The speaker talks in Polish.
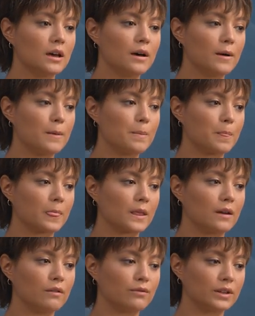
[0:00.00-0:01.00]
um,
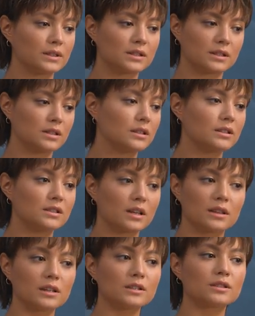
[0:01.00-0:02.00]
więc z
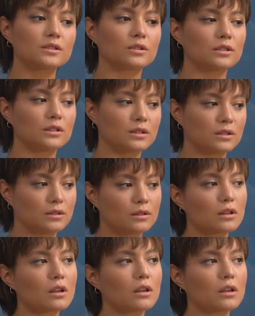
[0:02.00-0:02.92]
jednej strony